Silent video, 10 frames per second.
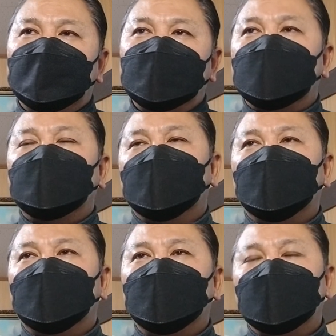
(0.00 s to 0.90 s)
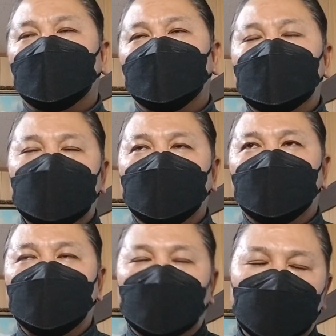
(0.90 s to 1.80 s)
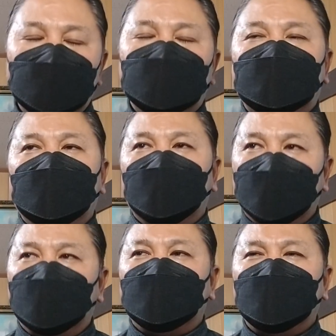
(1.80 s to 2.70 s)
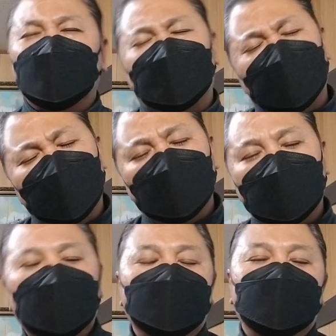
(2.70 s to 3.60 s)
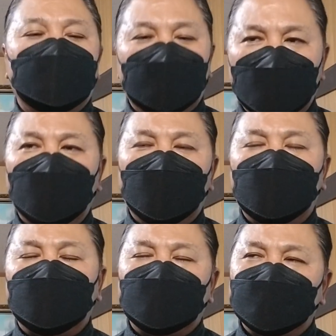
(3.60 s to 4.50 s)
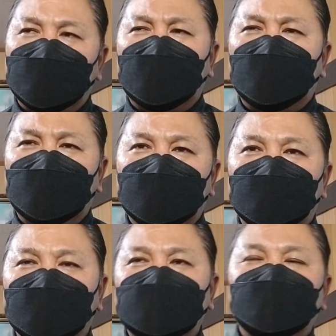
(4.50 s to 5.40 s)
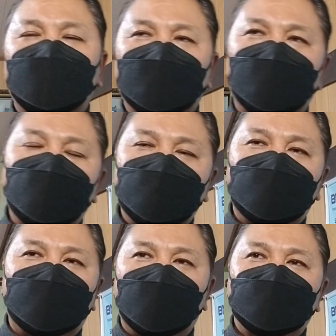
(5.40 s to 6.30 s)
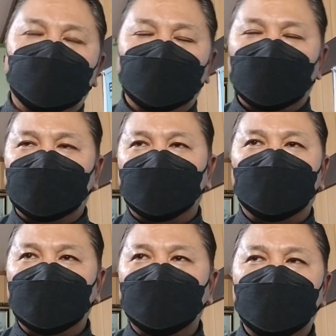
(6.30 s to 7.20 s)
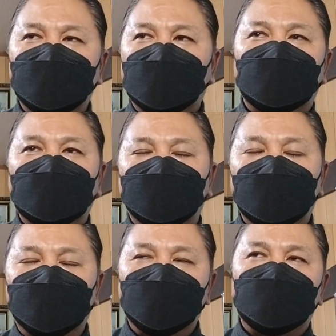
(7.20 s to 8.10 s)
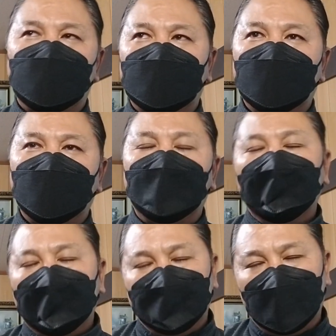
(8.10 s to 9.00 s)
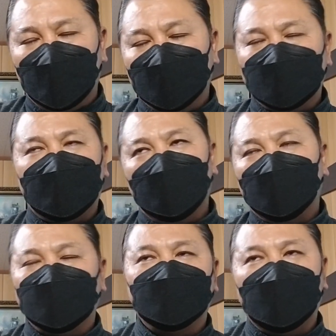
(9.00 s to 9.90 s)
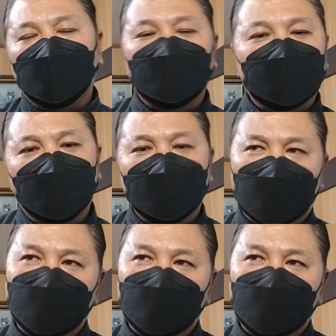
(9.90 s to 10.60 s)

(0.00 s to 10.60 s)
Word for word: で社長のその店も見たんですけどもちょっと小さな店でまあ私はその前に一回その社長には言わないでフィリピンに来てまあ、50軒60軒の店を見